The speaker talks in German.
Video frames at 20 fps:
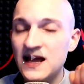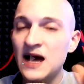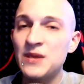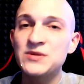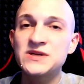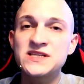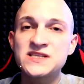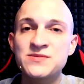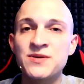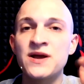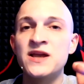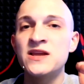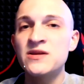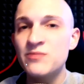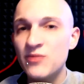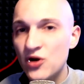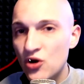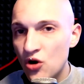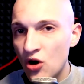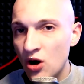ich zwar
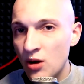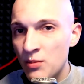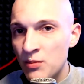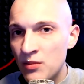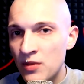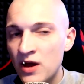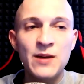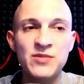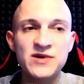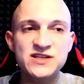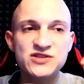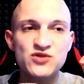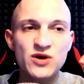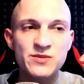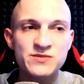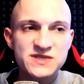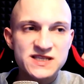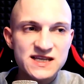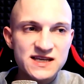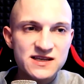hinbekommen, aber so an
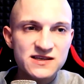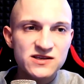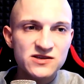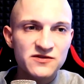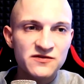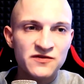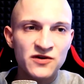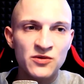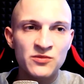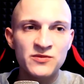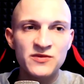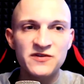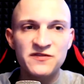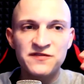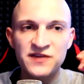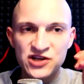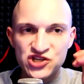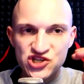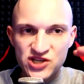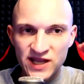sich vom
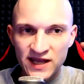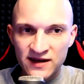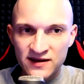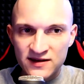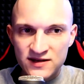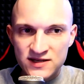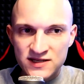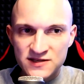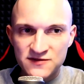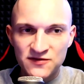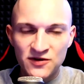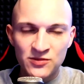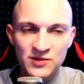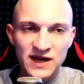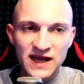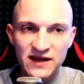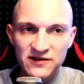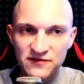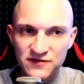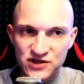Verständnis, vom
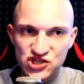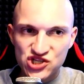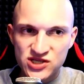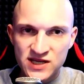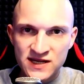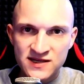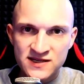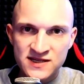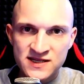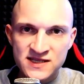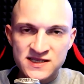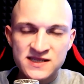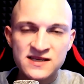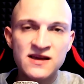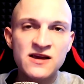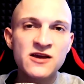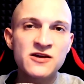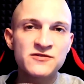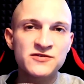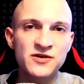Lernverständnis,
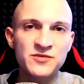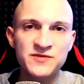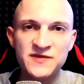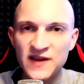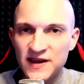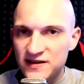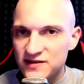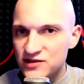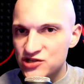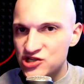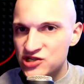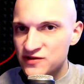vom technischen